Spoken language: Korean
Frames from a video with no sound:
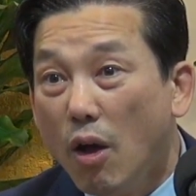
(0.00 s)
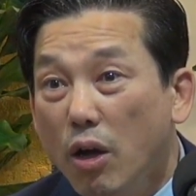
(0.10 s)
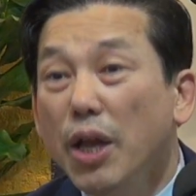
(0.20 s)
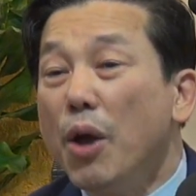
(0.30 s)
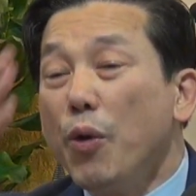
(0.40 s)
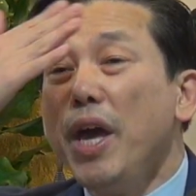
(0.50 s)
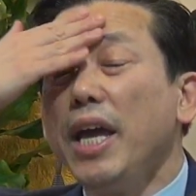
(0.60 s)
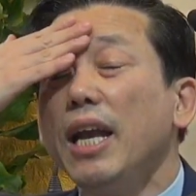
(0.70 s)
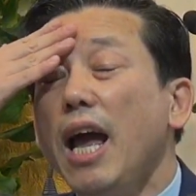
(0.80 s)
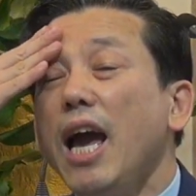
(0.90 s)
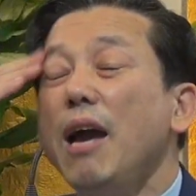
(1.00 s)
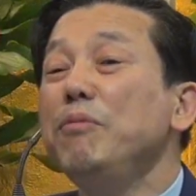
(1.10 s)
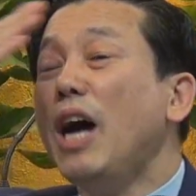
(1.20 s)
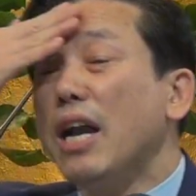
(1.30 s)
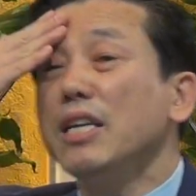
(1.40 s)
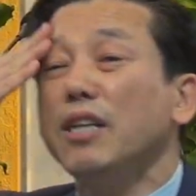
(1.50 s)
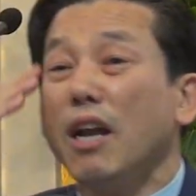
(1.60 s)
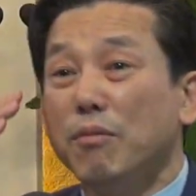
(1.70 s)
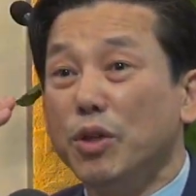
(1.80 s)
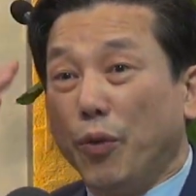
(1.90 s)
근데 회개를 아무도 안 한
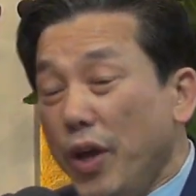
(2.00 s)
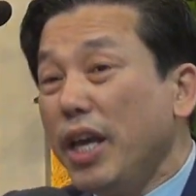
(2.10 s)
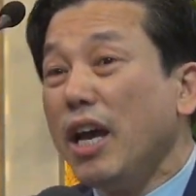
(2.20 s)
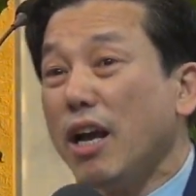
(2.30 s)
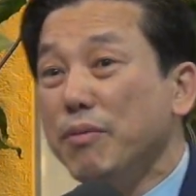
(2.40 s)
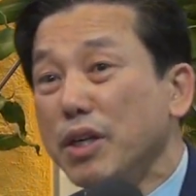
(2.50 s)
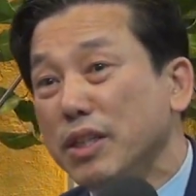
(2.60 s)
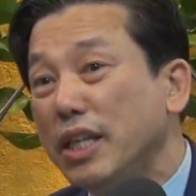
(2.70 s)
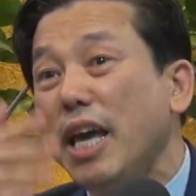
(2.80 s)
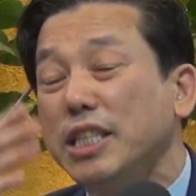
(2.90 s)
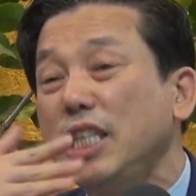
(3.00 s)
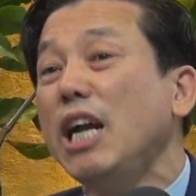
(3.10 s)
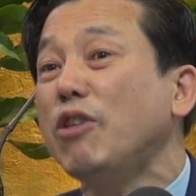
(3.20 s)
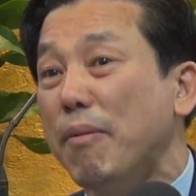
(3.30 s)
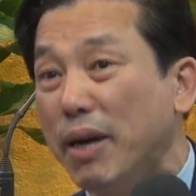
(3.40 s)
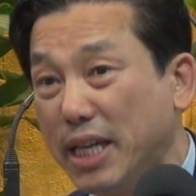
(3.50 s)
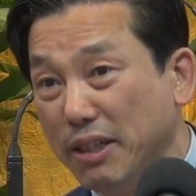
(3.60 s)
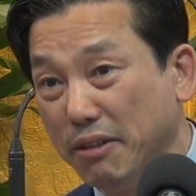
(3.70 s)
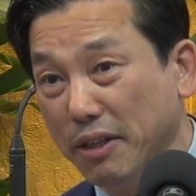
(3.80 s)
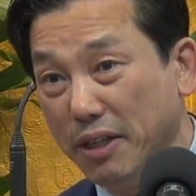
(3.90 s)
사람은 회개하라면은 이게 씨알도 안
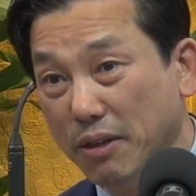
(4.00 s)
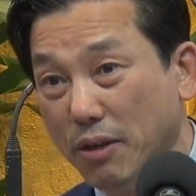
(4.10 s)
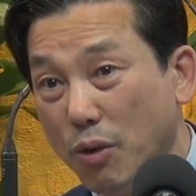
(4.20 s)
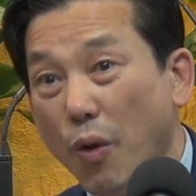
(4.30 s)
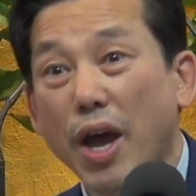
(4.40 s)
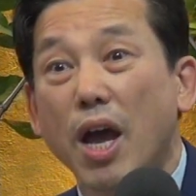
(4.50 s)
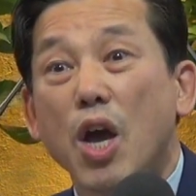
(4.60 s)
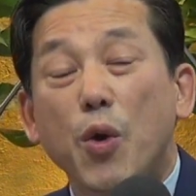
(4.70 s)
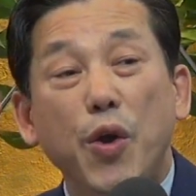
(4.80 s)
막히는 거예요. 왜?